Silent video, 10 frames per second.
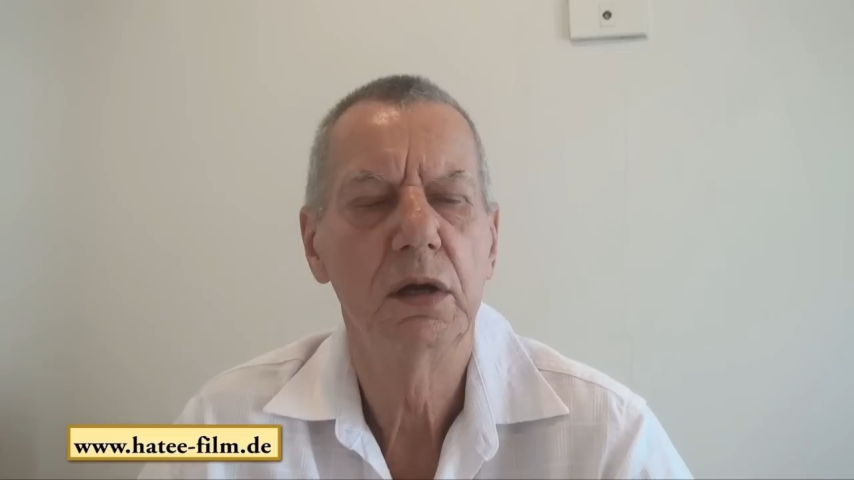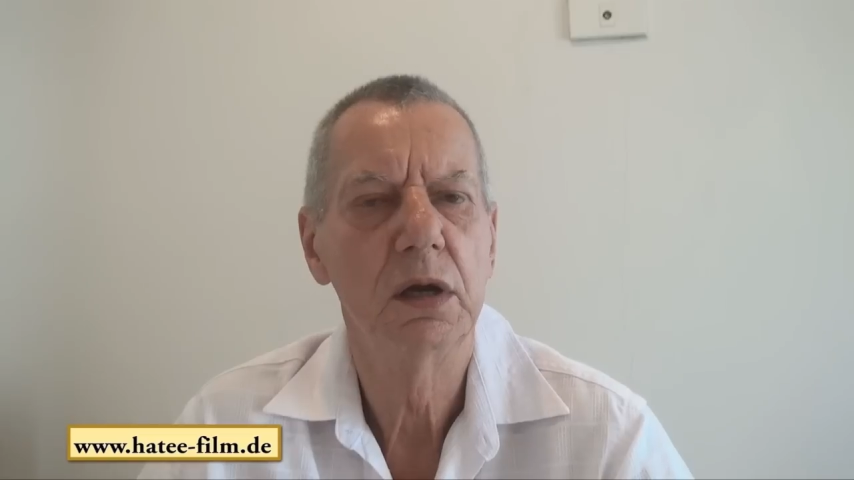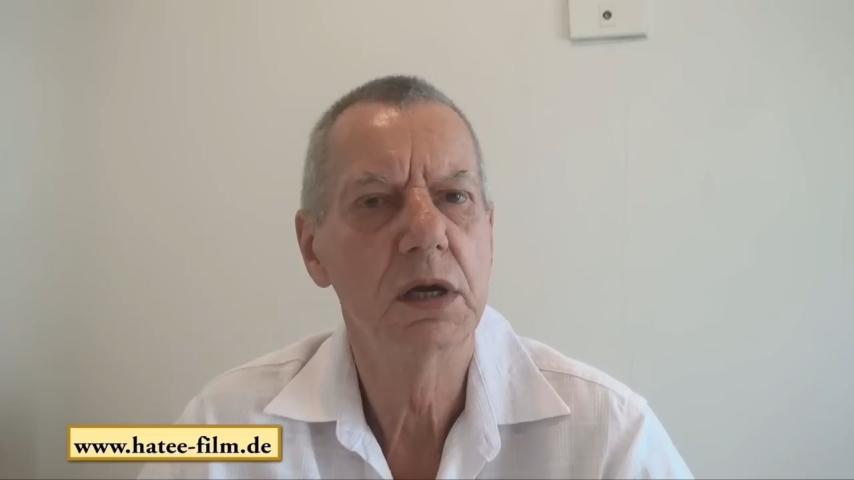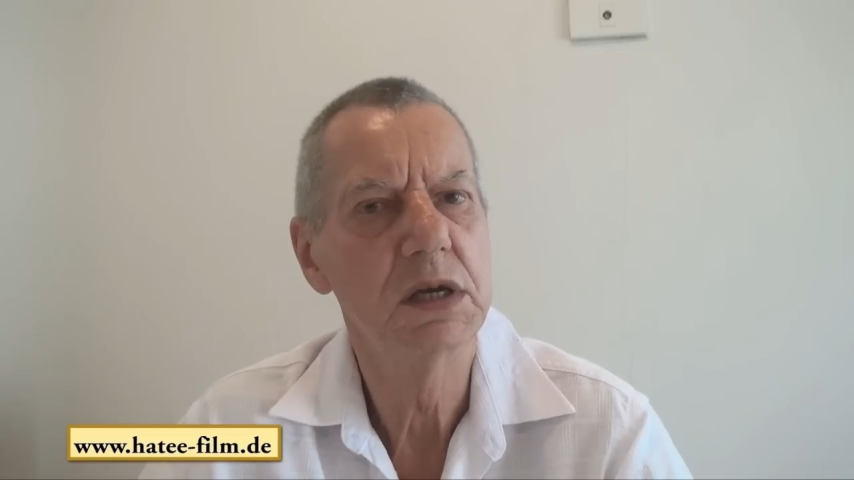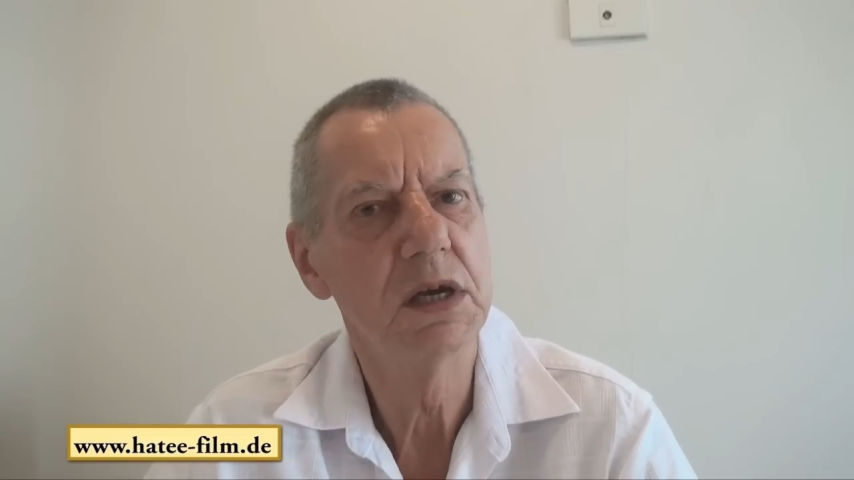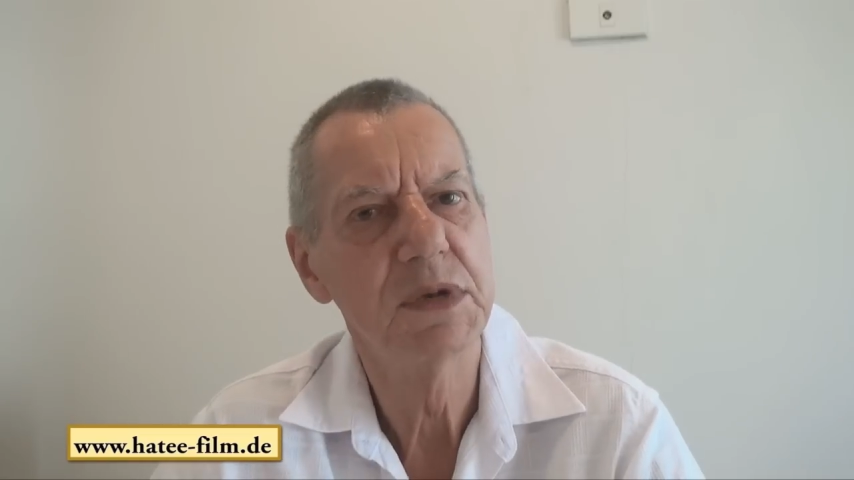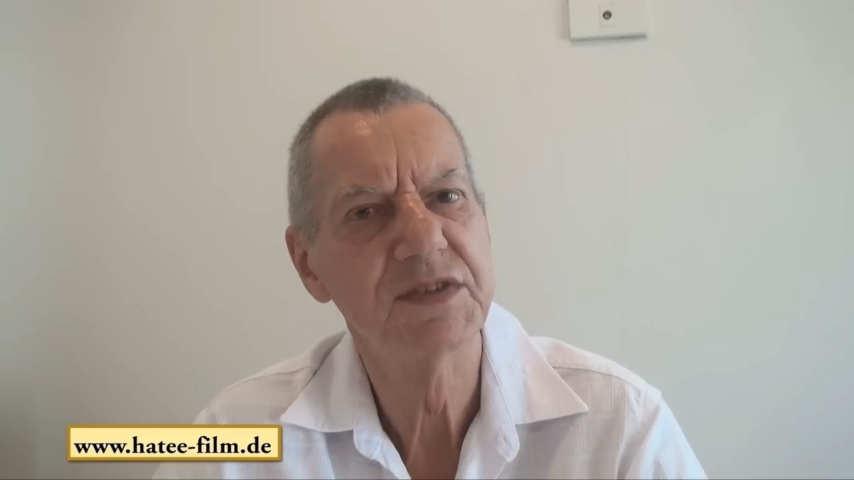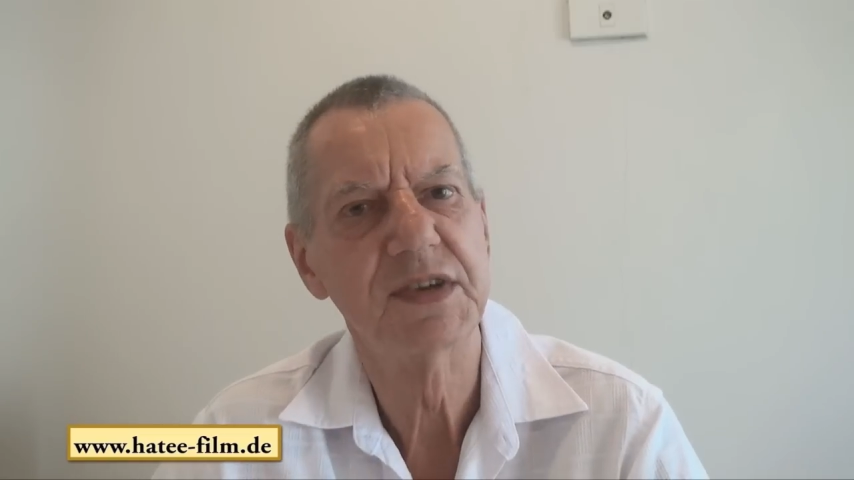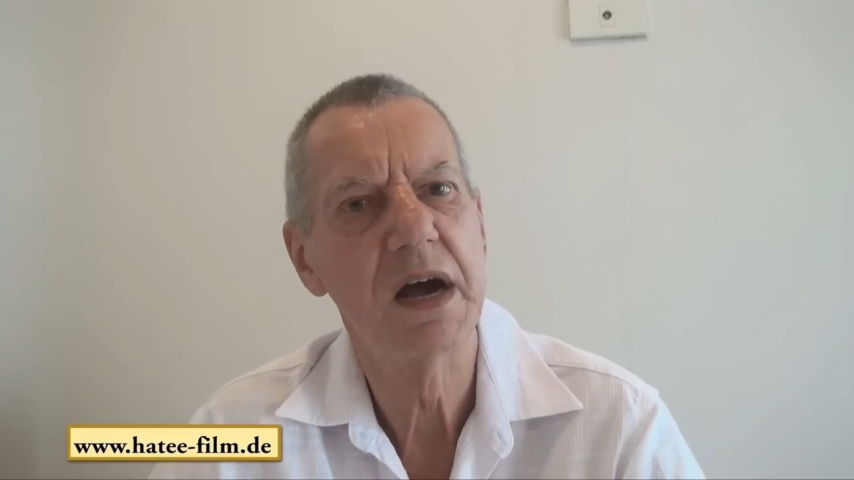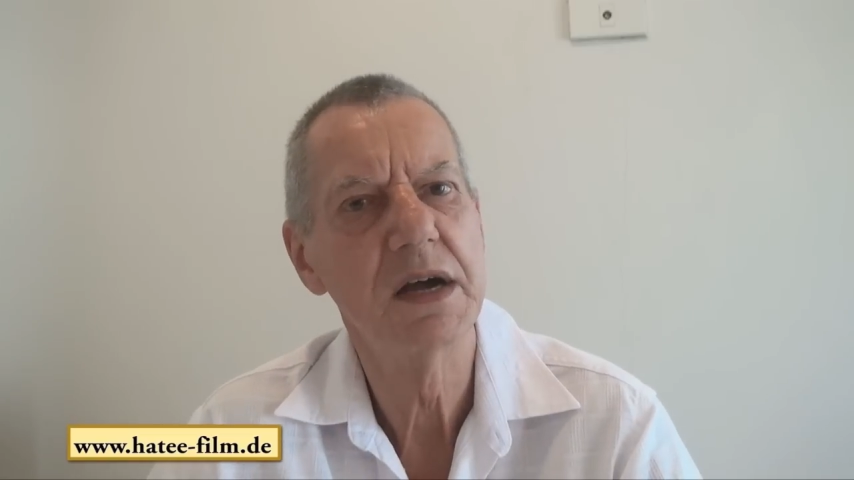in ihrem
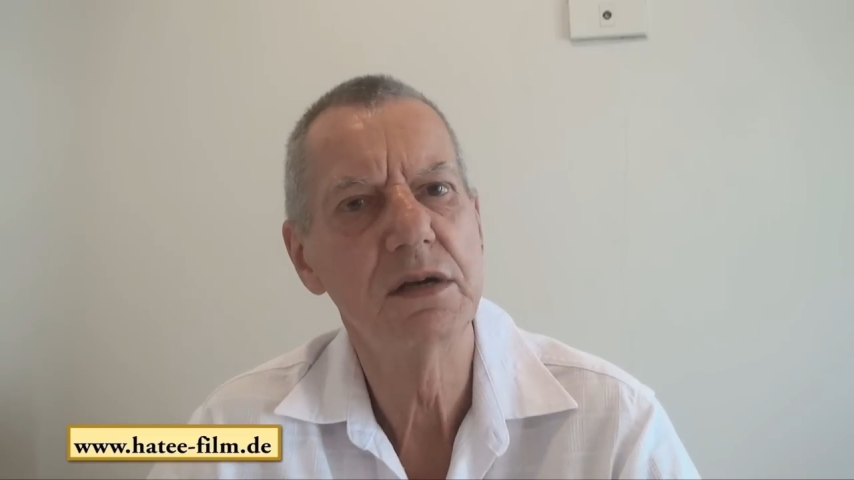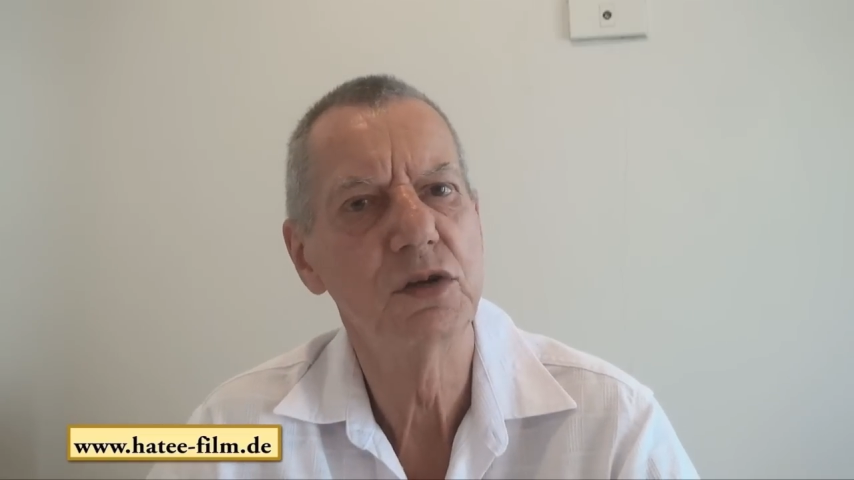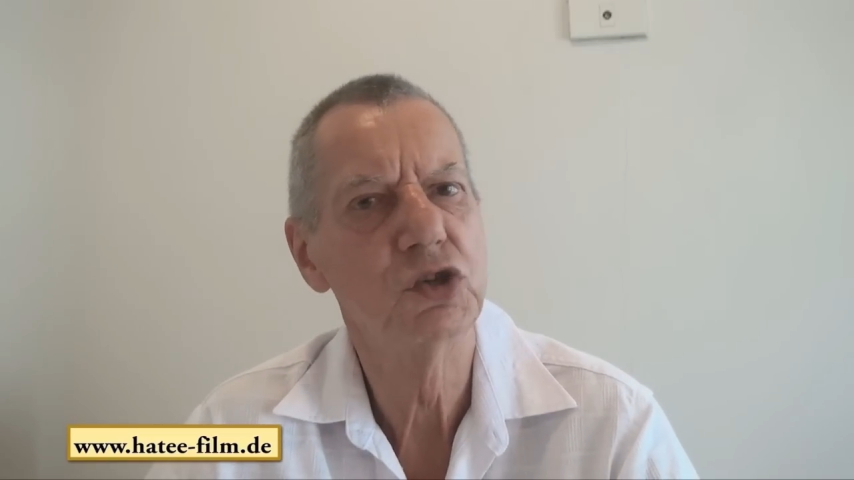Design,